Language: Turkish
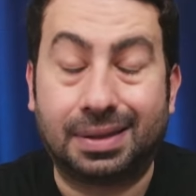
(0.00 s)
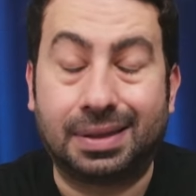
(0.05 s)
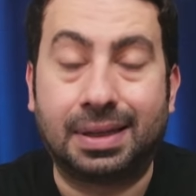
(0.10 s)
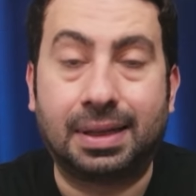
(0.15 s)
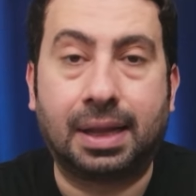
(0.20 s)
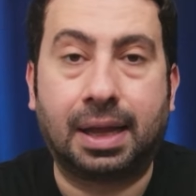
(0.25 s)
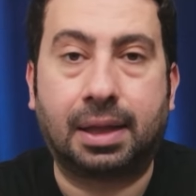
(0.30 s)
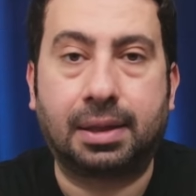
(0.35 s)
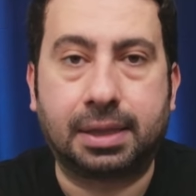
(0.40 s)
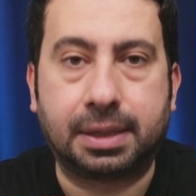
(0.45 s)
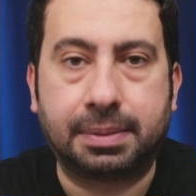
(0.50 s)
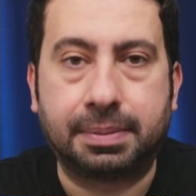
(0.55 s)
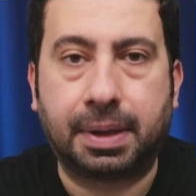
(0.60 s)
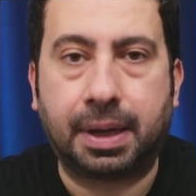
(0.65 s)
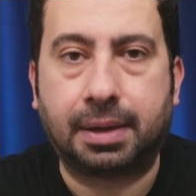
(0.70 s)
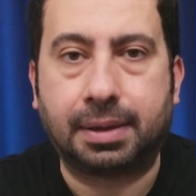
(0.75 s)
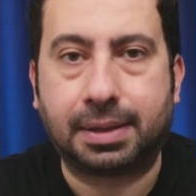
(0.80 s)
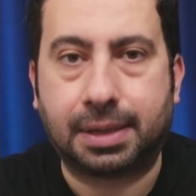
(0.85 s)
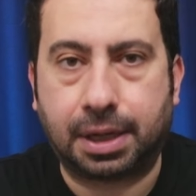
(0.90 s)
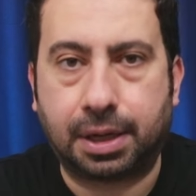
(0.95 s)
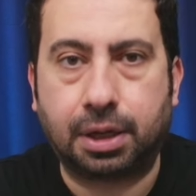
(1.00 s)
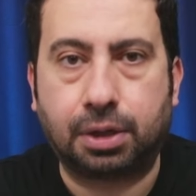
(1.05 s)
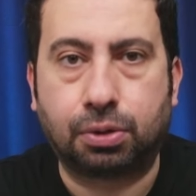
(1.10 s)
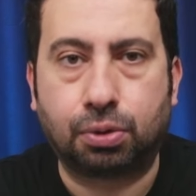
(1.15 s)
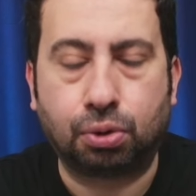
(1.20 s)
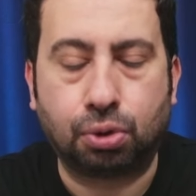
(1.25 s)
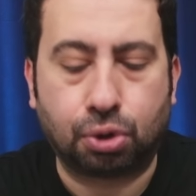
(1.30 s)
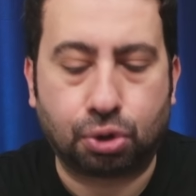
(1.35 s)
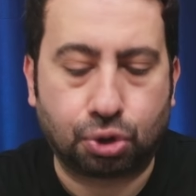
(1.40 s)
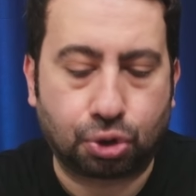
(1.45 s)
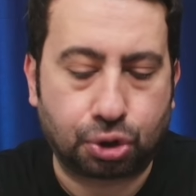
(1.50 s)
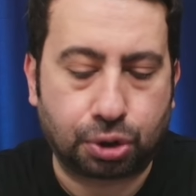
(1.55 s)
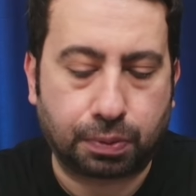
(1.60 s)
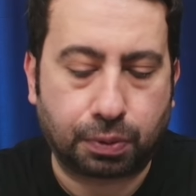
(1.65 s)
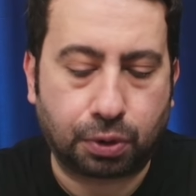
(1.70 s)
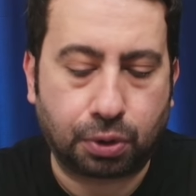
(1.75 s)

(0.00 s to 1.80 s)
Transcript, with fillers: dinlendirme gereği duyuyor Jose